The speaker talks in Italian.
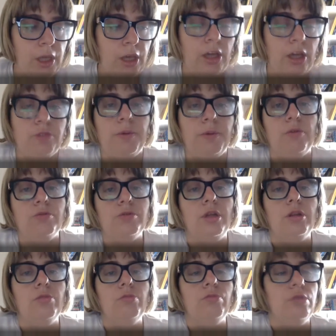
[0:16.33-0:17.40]
e spero
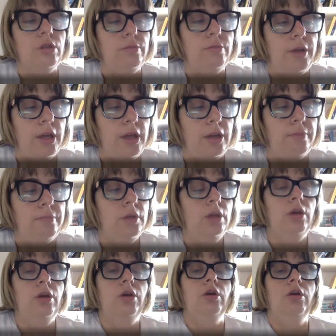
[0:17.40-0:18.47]
stiate tutti bene.
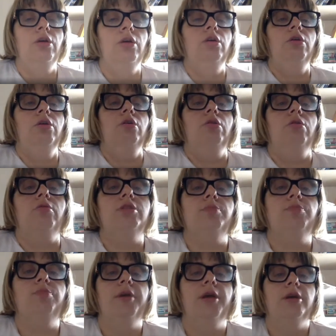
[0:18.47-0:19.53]

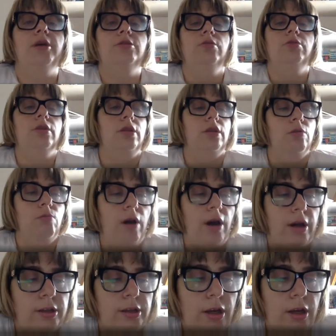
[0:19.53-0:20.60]
Questa pubblicazione
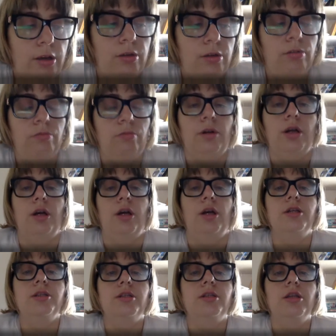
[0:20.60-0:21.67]
riguarda un
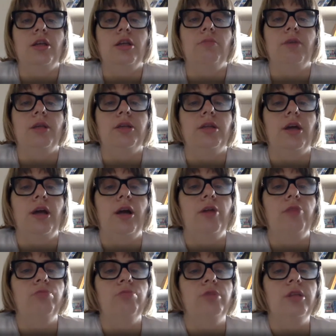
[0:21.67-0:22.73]
assignment
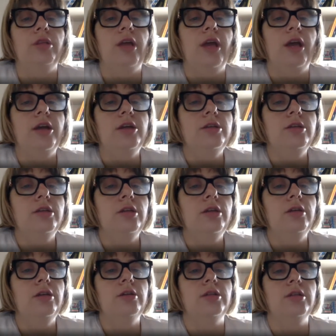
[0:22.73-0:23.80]
Calabody
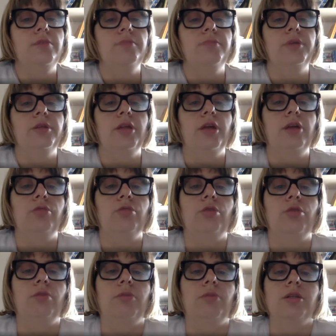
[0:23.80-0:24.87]
Days, sempre indetto
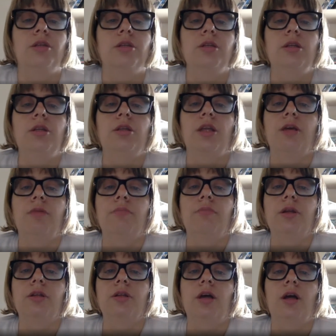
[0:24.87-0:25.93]
nel mese di
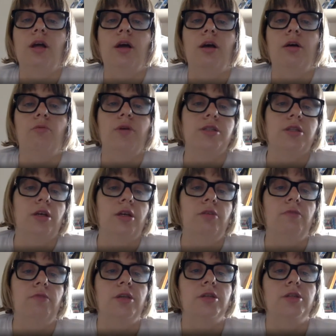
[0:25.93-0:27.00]
settembre da questa
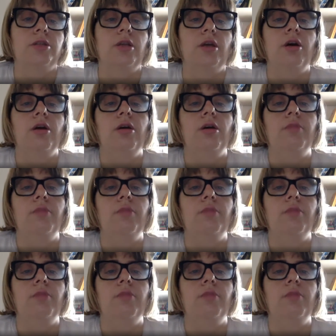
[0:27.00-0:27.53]
rivista